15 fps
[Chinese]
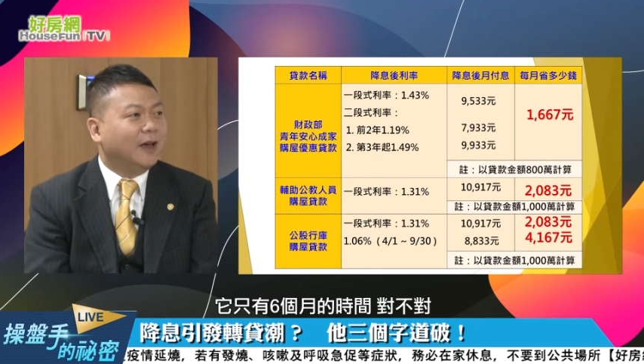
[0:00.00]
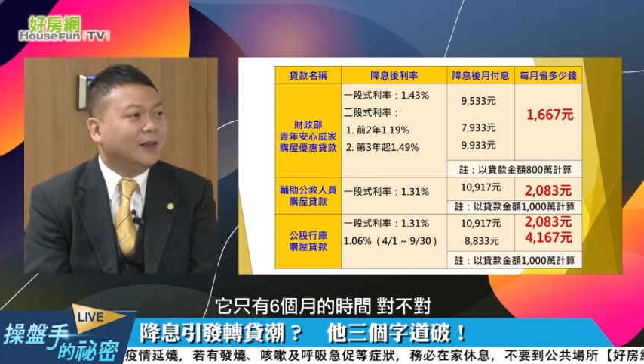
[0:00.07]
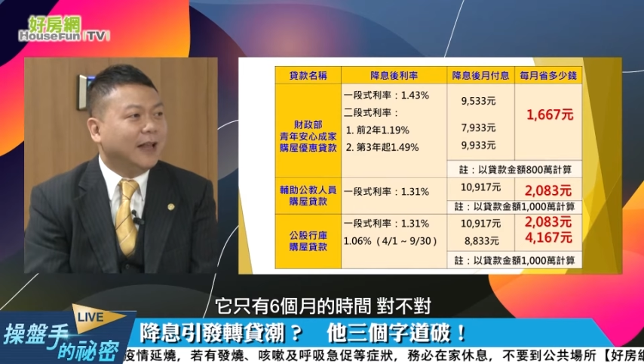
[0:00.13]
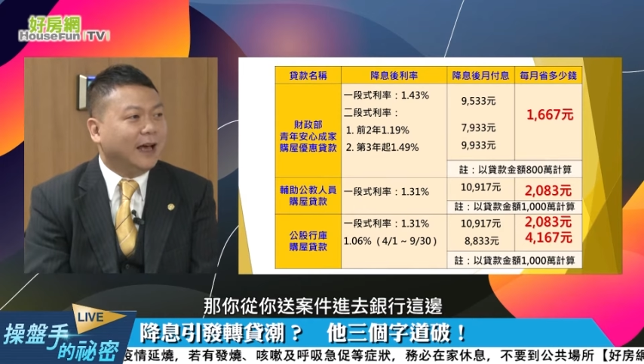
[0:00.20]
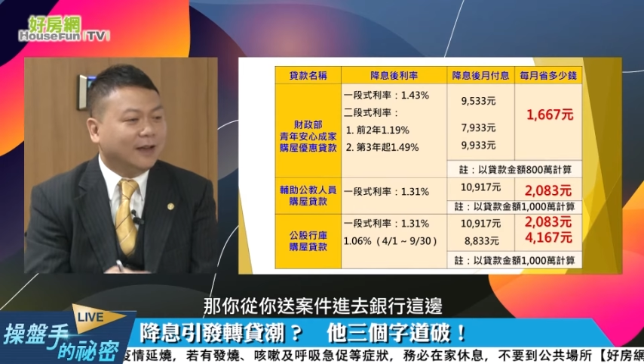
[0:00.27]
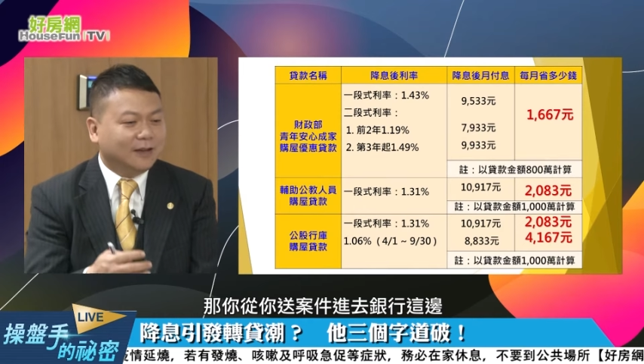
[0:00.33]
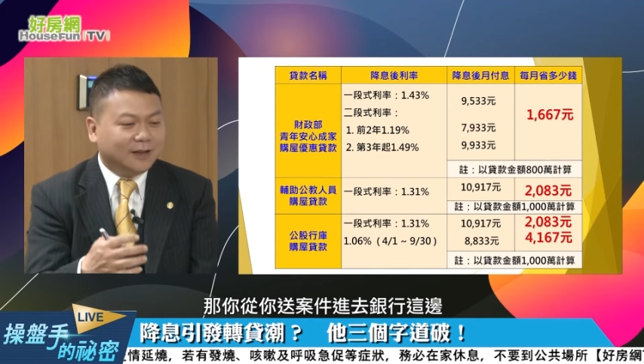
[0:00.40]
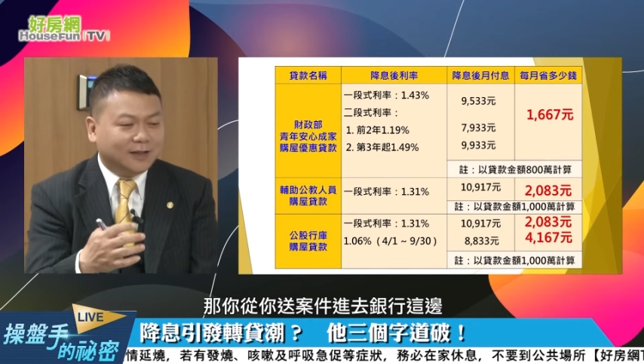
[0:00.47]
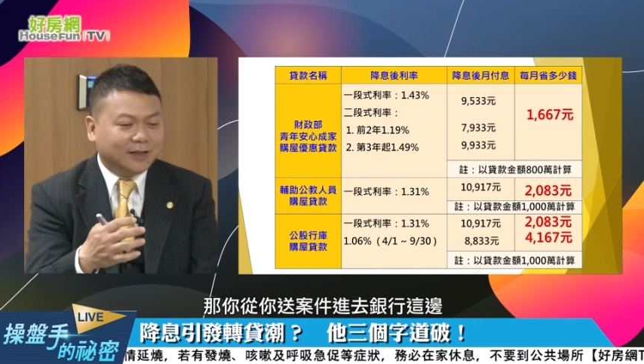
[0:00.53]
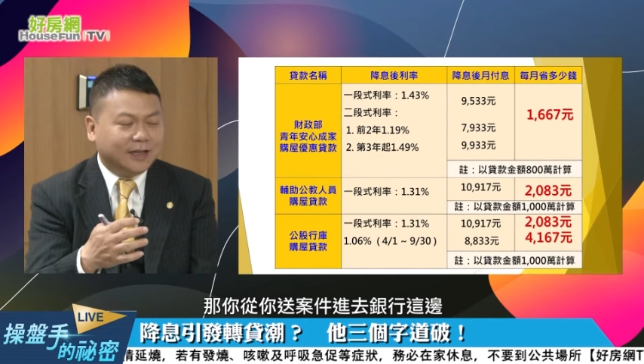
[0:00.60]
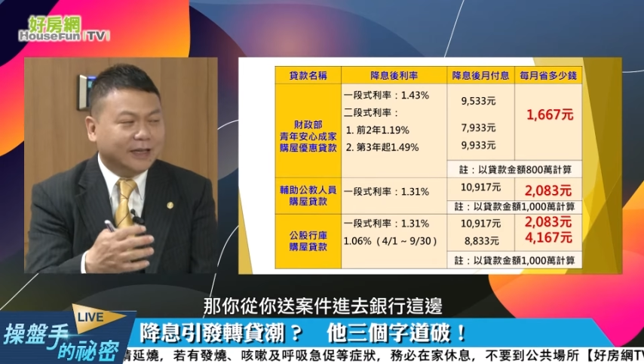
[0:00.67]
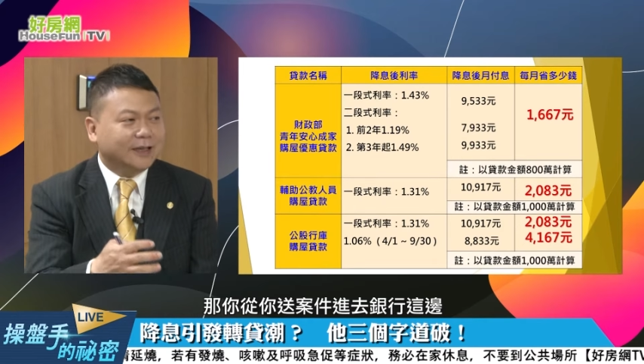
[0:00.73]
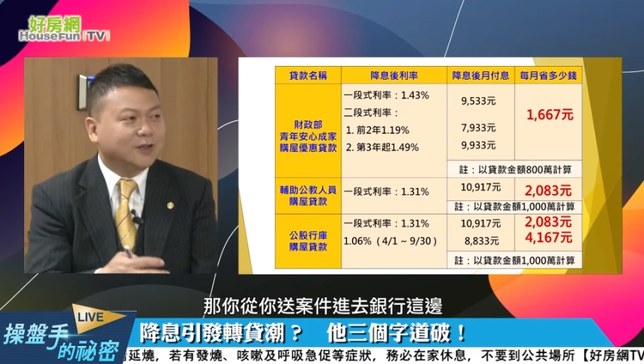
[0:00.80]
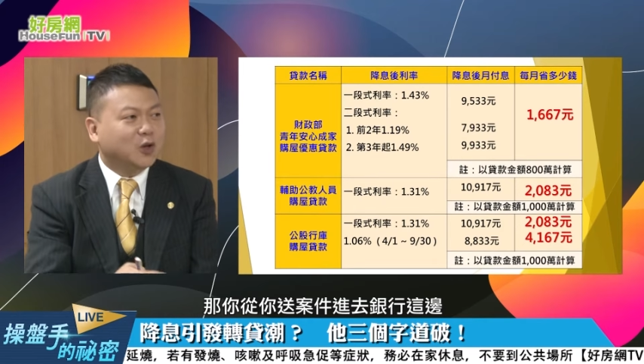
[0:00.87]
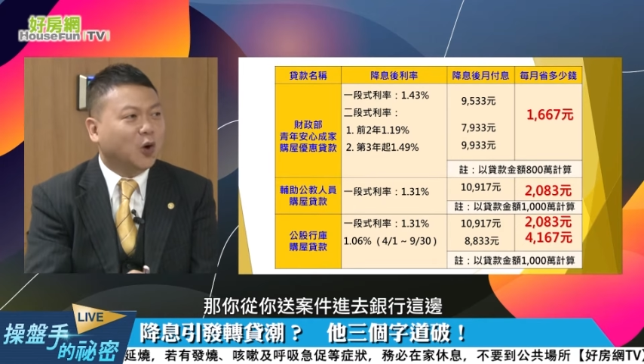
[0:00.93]
那
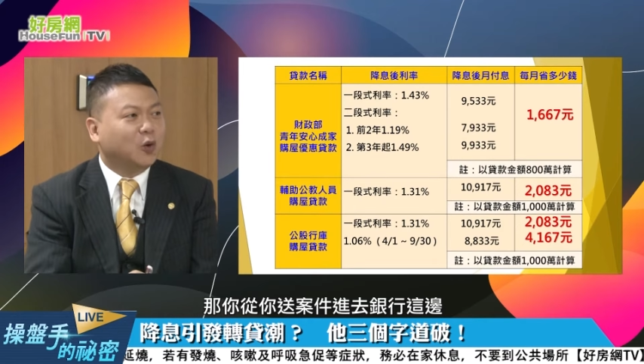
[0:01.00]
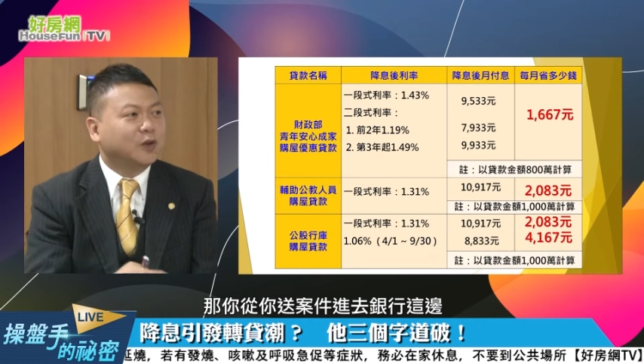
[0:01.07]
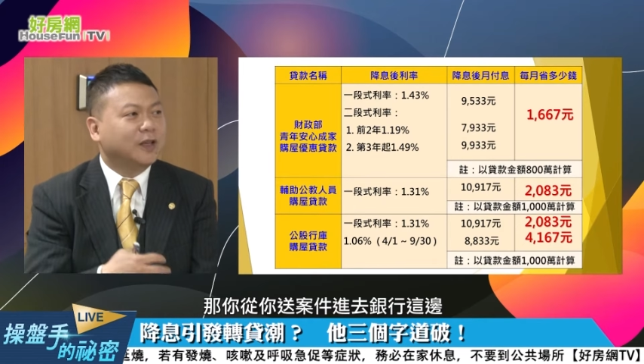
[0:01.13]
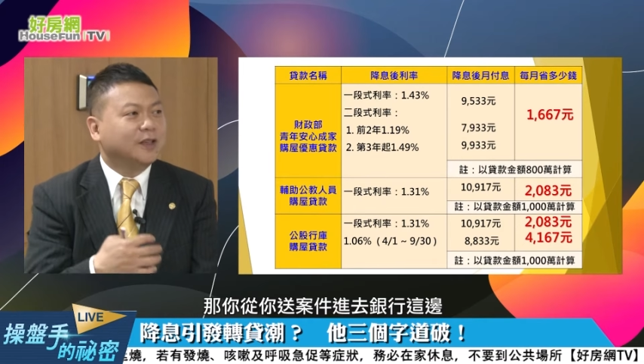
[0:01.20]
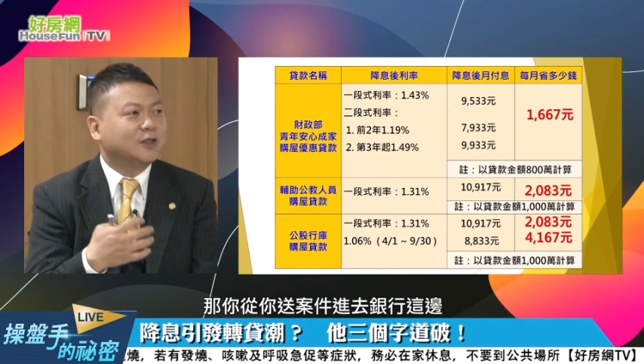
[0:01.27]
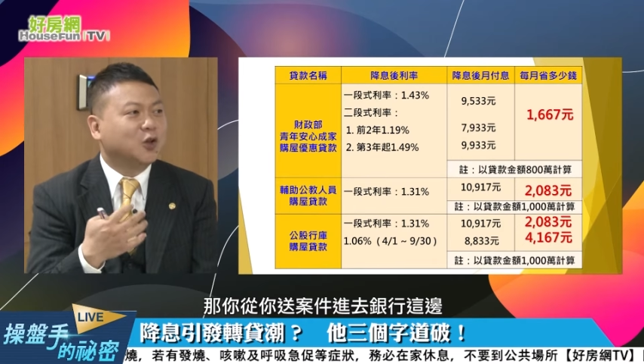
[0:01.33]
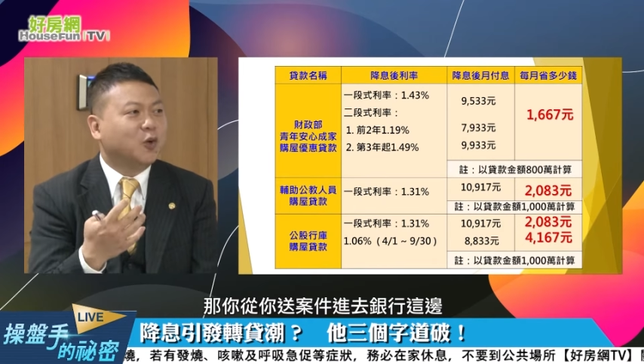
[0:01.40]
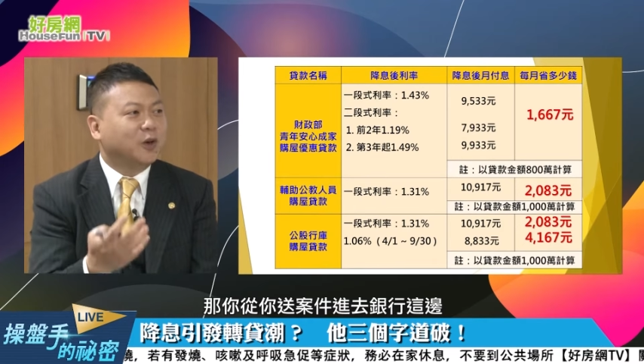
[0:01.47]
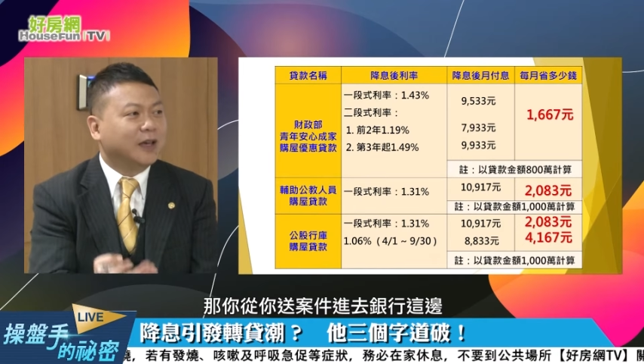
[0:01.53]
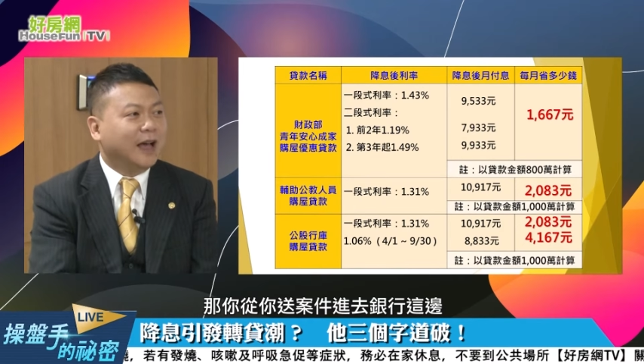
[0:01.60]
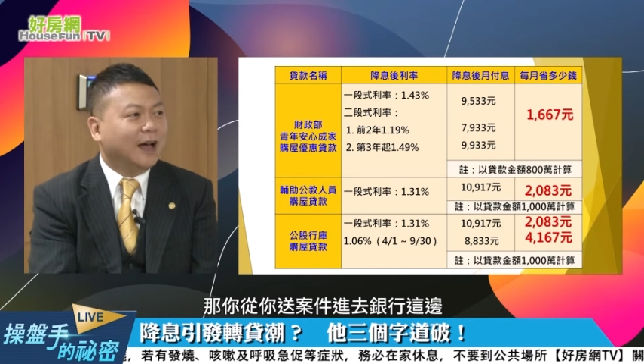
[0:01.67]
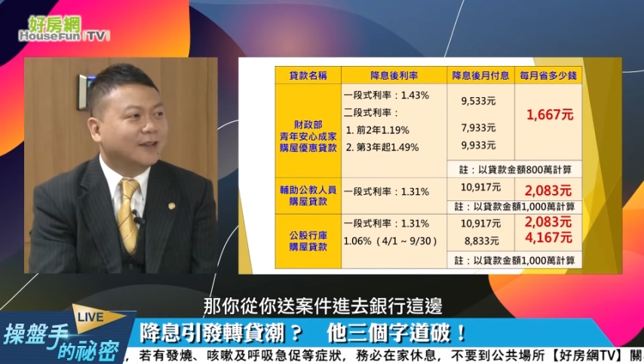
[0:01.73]
你从你送